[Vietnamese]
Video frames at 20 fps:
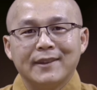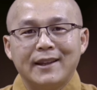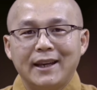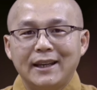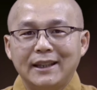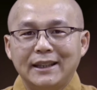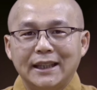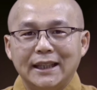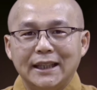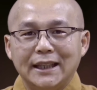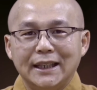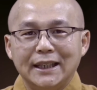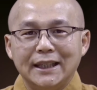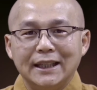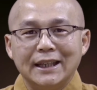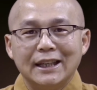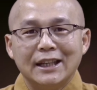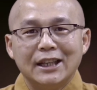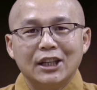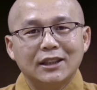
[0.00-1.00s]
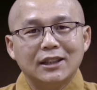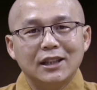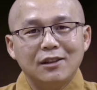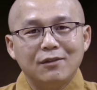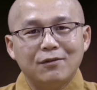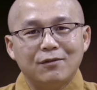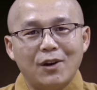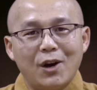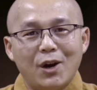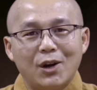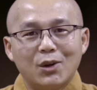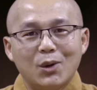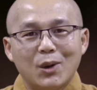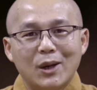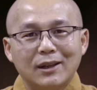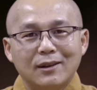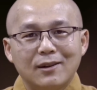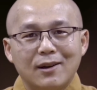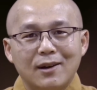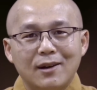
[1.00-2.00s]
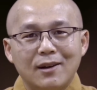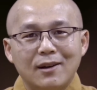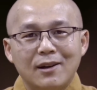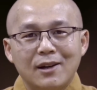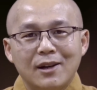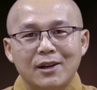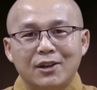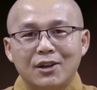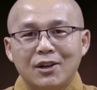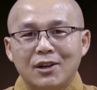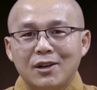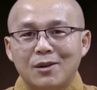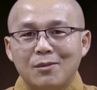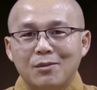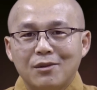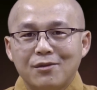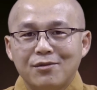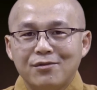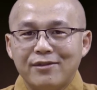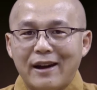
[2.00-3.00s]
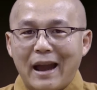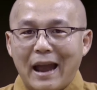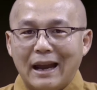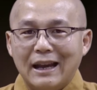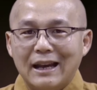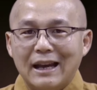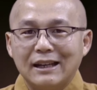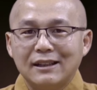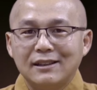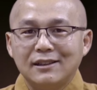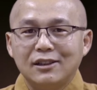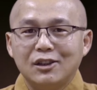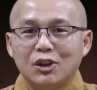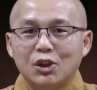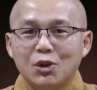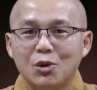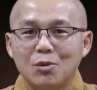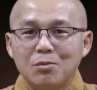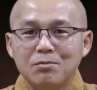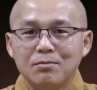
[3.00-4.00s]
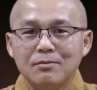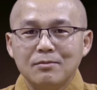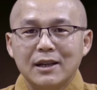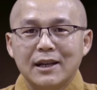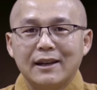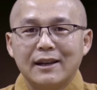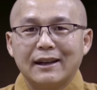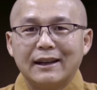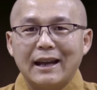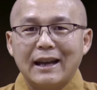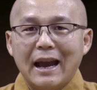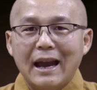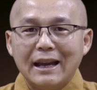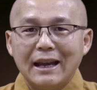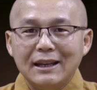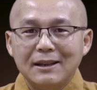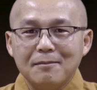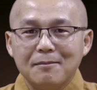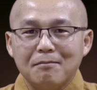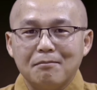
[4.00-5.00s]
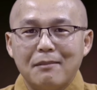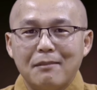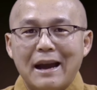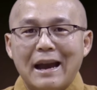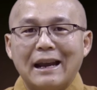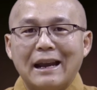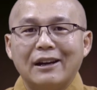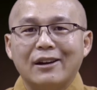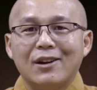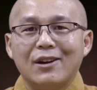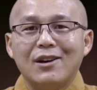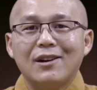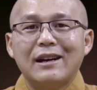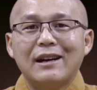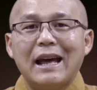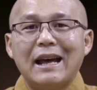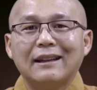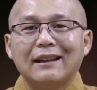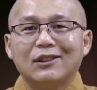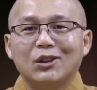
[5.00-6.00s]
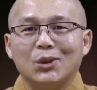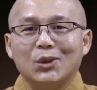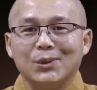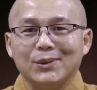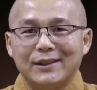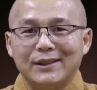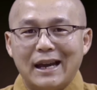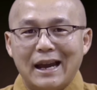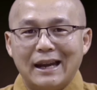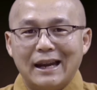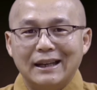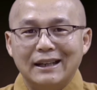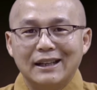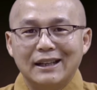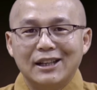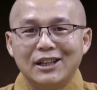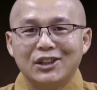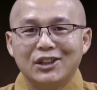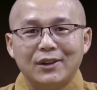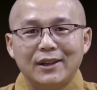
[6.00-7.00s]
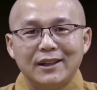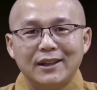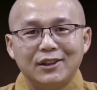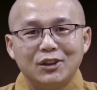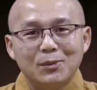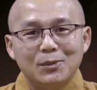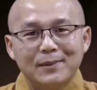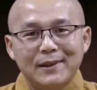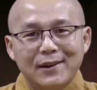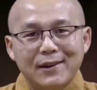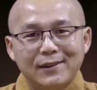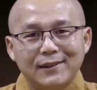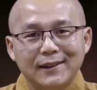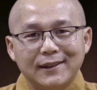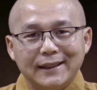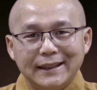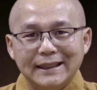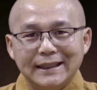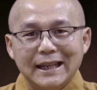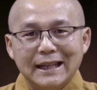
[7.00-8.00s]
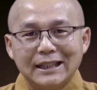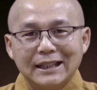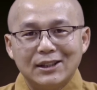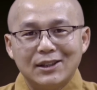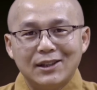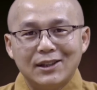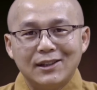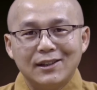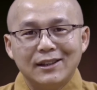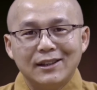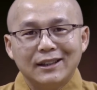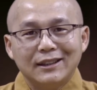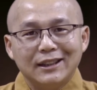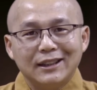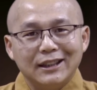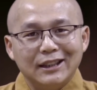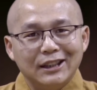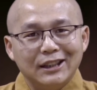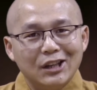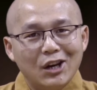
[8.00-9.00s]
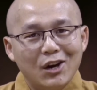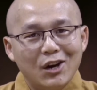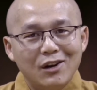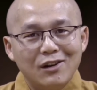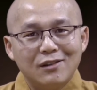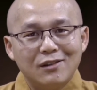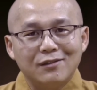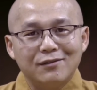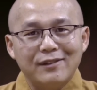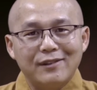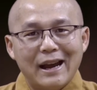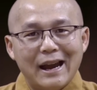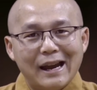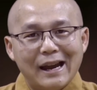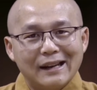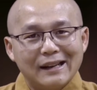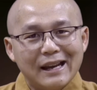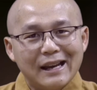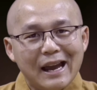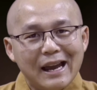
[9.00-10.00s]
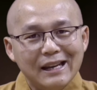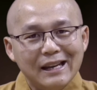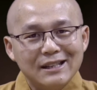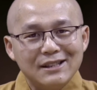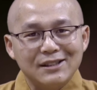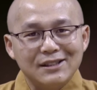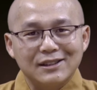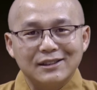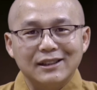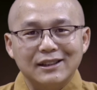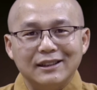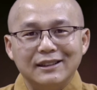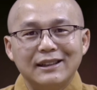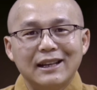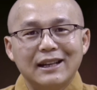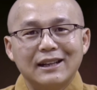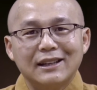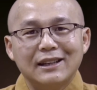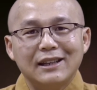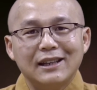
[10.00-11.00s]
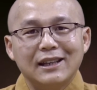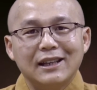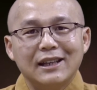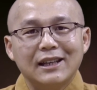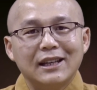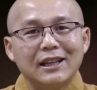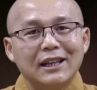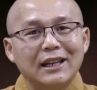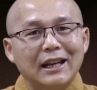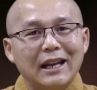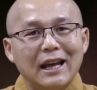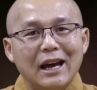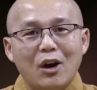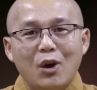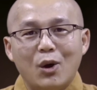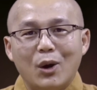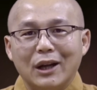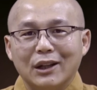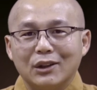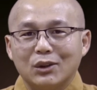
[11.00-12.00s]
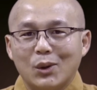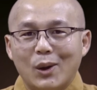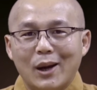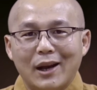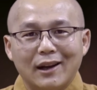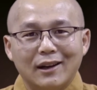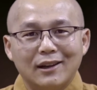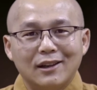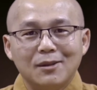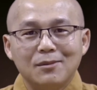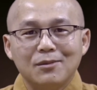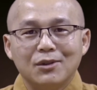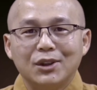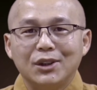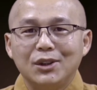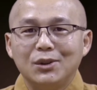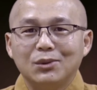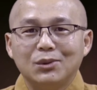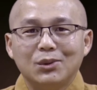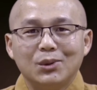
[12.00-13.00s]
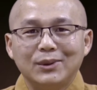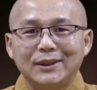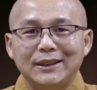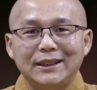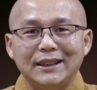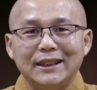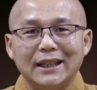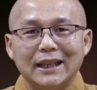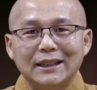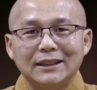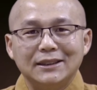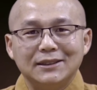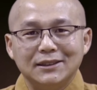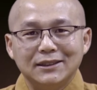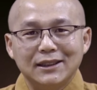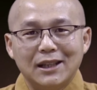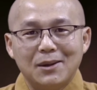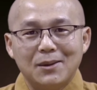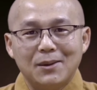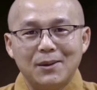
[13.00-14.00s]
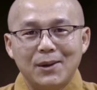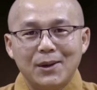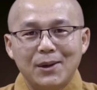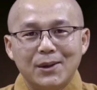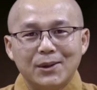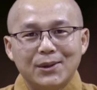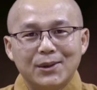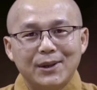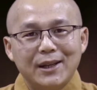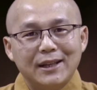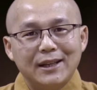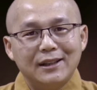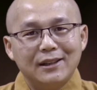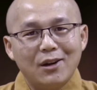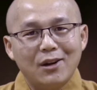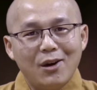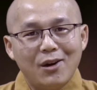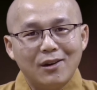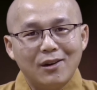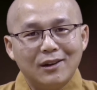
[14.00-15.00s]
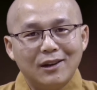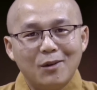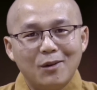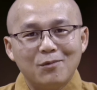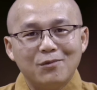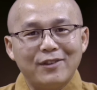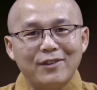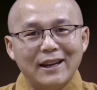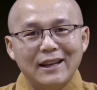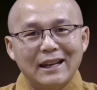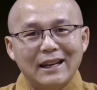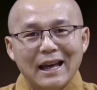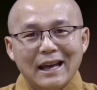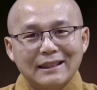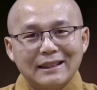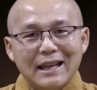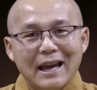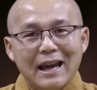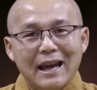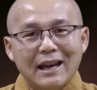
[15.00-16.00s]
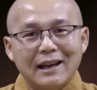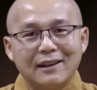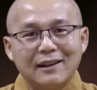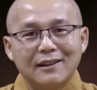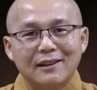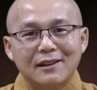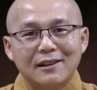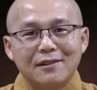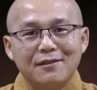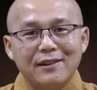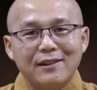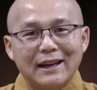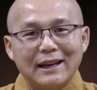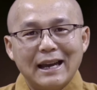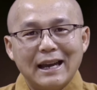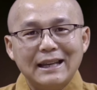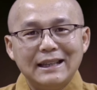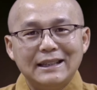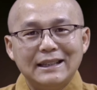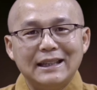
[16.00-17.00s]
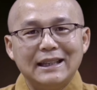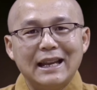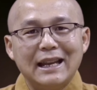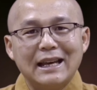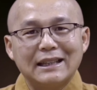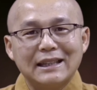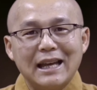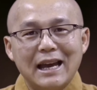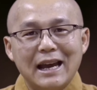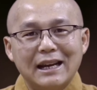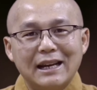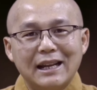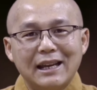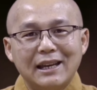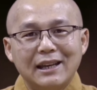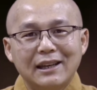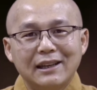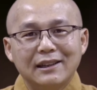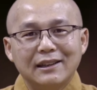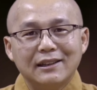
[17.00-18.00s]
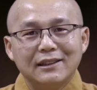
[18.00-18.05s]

Thế thì cái tính võ đoán đó nó không có phản ánh đúng cái mà nó đang tồn tại. Cho nên chúng ta có định danh nó thì nó và cái được định danh kia là hoàn toàn không có yếu tố gì ảnh hưởng nhau. Cho nên nó không phải là ta. Và cái gì là ta đây?